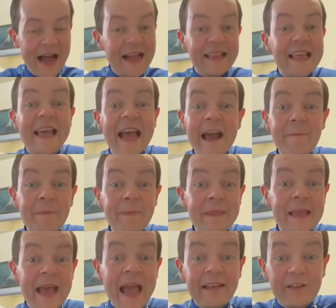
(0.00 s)
Así que
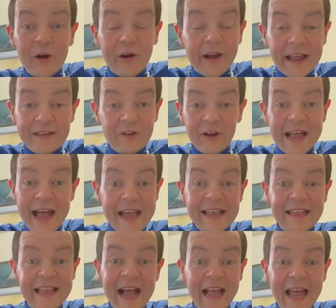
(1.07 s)
eso que toda
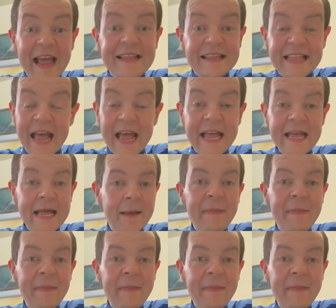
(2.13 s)
esa gente